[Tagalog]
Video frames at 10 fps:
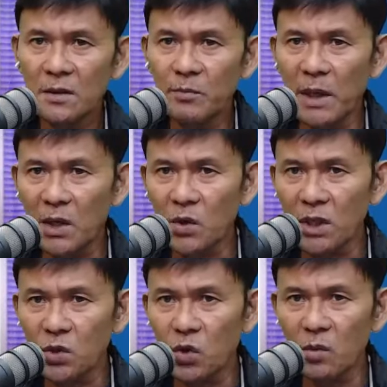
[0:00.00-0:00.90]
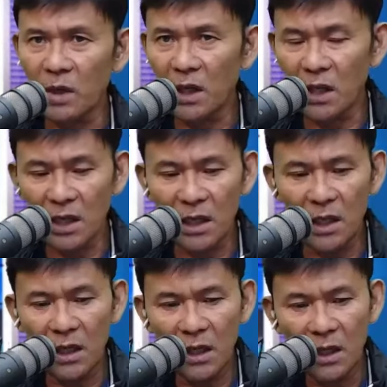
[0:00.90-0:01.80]
Pero itong mga
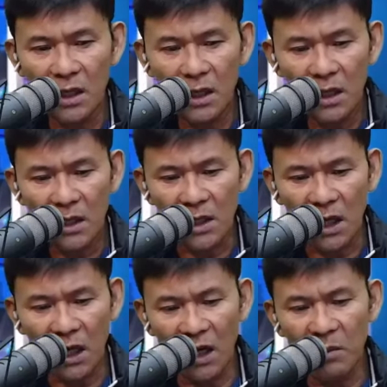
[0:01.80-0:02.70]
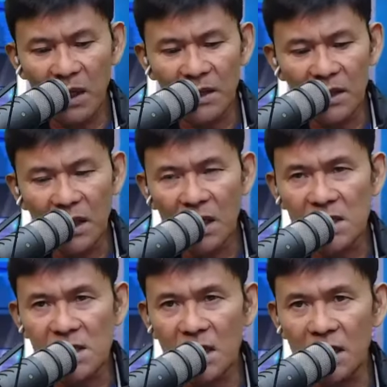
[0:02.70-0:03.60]
gahaman
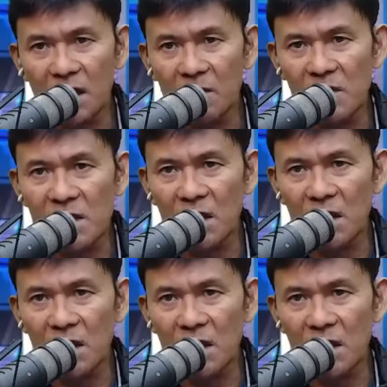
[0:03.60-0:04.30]
at sakim sa